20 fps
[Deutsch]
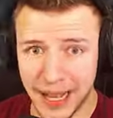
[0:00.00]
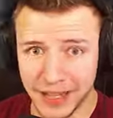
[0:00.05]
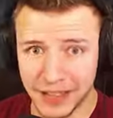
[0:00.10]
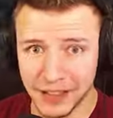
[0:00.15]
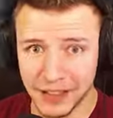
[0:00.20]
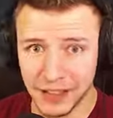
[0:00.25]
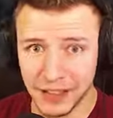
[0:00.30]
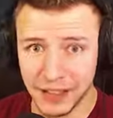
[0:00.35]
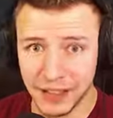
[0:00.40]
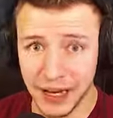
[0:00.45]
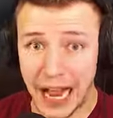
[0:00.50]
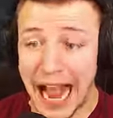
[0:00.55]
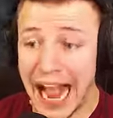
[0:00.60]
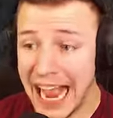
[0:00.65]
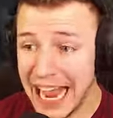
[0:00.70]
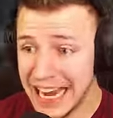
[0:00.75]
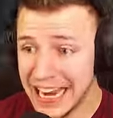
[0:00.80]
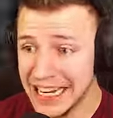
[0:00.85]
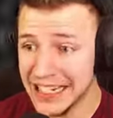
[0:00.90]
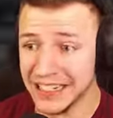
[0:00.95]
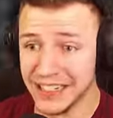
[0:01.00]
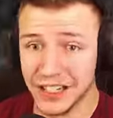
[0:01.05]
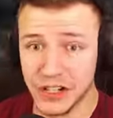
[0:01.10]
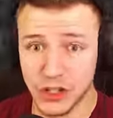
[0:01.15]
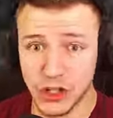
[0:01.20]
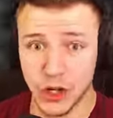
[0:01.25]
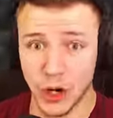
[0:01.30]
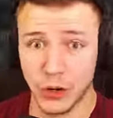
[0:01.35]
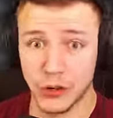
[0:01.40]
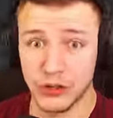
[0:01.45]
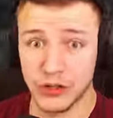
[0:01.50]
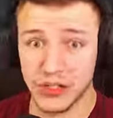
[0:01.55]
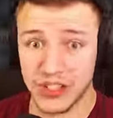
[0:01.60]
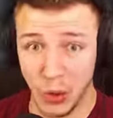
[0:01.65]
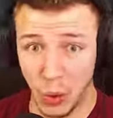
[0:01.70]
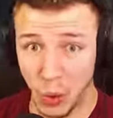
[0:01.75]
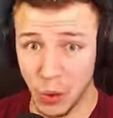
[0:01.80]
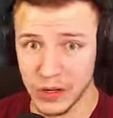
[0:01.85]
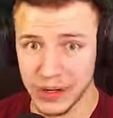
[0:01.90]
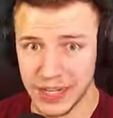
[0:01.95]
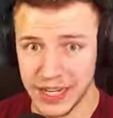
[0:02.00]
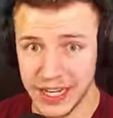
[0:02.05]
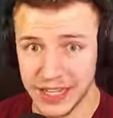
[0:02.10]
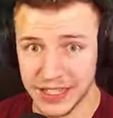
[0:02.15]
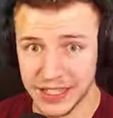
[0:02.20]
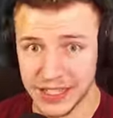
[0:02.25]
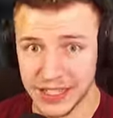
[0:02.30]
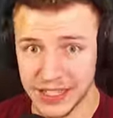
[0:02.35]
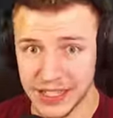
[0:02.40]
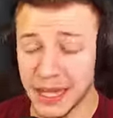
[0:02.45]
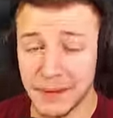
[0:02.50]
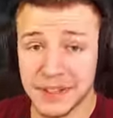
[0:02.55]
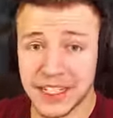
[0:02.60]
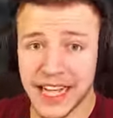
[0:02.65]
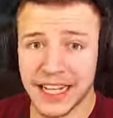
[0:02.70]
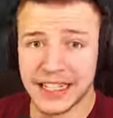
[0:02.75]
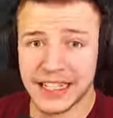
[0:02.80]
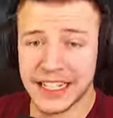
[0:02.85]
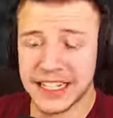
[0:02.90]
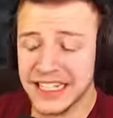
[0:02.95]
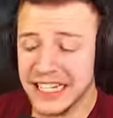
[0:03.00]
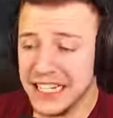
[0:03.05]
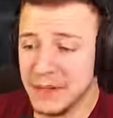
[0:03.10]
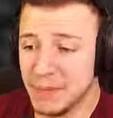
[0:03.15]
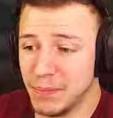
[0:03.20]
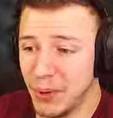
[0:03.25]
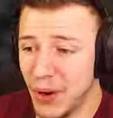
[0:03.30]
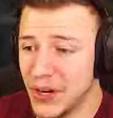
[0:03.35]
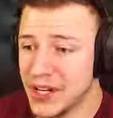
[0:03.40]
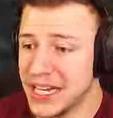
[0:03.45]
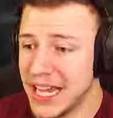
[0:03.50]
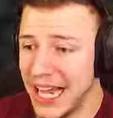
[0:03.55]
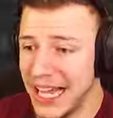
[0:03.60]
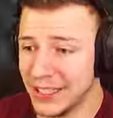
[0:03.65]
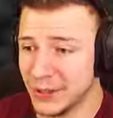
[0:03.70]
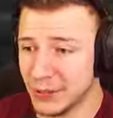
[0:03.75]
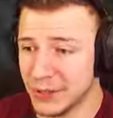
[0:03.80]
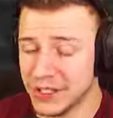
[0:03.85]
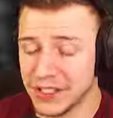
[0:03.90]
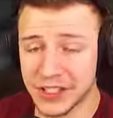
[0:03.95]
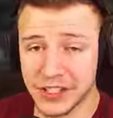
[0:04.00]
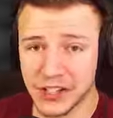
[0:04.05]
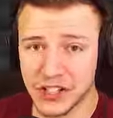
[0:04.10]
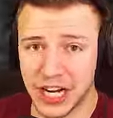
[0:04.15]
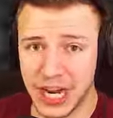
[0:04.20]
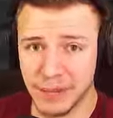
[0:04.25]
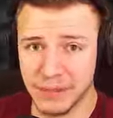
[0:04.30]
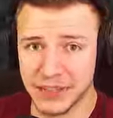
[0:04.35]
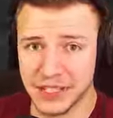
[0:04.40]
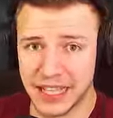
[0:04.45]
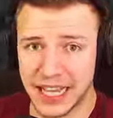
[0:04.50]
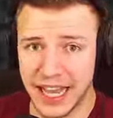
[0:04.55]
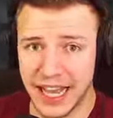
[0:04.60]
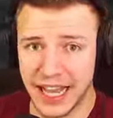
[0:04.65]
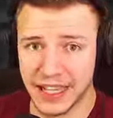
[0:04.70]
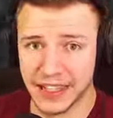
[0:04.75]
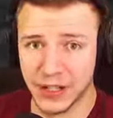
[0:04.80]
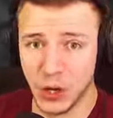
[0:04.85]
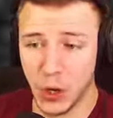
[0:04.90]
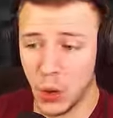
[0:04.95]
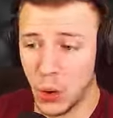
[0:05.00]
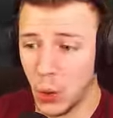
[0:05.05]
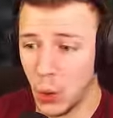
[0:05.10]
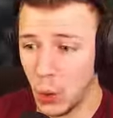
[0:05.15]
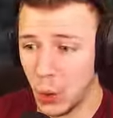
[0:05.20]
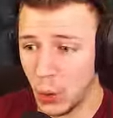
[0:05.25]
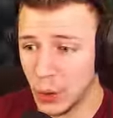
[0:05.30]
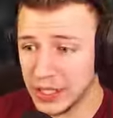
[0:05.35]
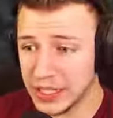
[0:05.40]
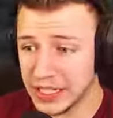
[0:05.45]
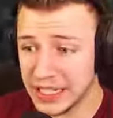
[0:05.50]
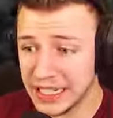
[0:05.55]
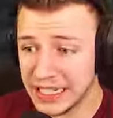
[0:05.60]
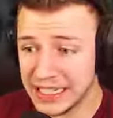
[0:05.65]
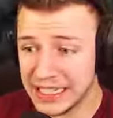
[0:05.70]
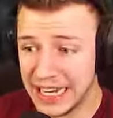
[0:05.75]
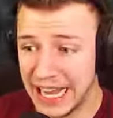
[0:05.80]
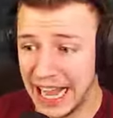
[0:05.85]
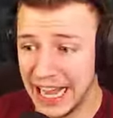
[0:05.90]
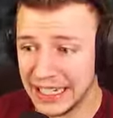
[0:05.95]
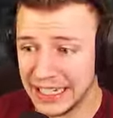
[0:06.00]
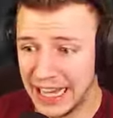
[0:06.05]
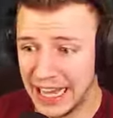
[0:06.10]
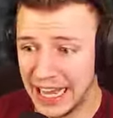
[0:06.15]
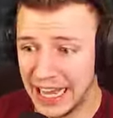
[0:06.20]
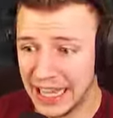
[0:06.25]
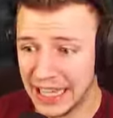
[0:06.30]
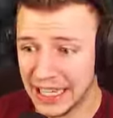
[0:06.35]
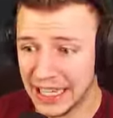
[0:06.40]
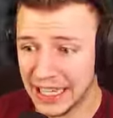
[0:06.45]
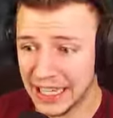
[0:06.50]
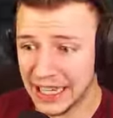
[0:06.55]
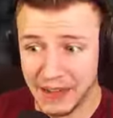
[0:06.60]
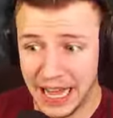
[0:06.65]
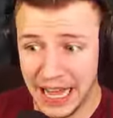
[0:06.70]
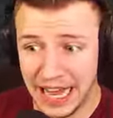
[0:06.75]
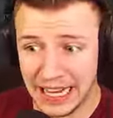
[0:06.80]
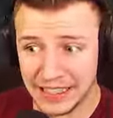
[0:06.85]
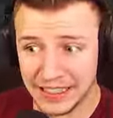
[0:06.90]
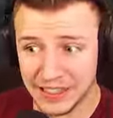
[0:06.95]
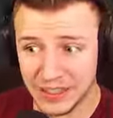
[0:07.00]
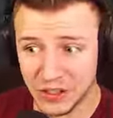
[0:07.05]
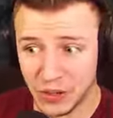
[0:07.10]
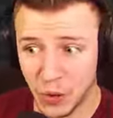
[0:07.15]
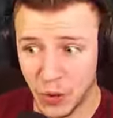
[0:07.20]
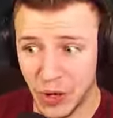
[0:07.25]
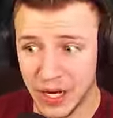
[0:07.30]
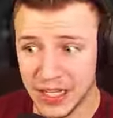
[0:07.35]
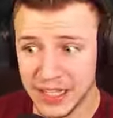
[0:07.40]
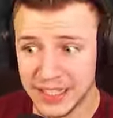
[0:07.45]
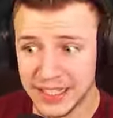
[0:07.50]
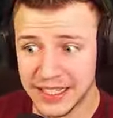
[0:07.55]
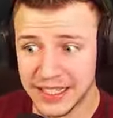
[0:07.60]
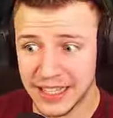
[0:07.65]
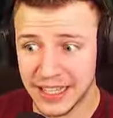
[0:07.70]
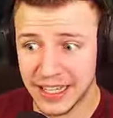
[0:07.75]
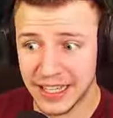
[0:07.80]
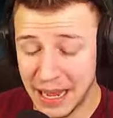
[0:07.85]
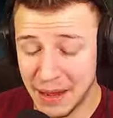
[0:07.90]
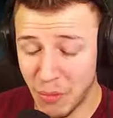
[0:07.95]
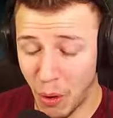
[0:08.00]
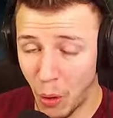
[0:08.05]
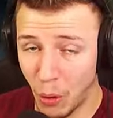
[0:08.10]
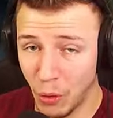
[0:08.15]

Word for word: man eigentlich schon tot ist? Ihr habt es gerade gesehen, Bonnie hat uns gejumpscared und danach, wartet kurz, Game